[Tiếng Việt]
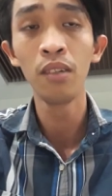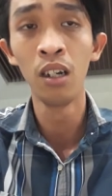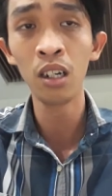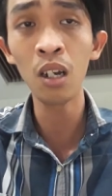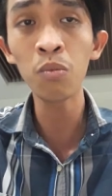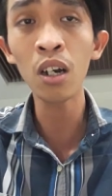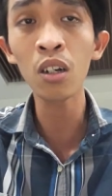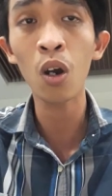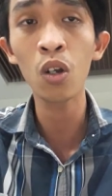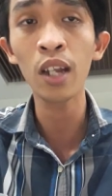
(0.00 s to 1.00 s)
lúc đó
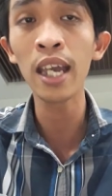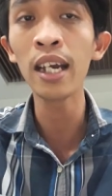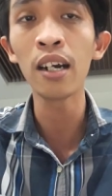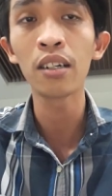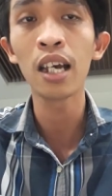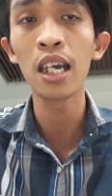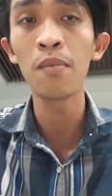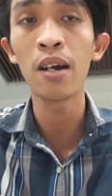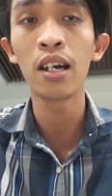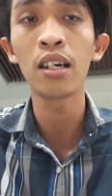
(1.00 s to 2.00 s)
cô vô tiếng á, thì
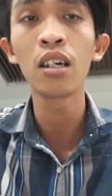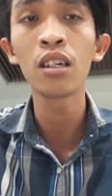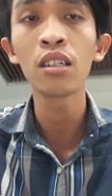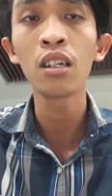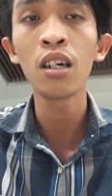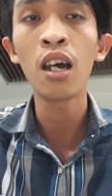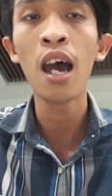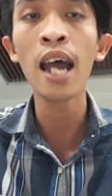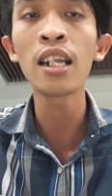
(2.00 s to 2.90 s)
mà thách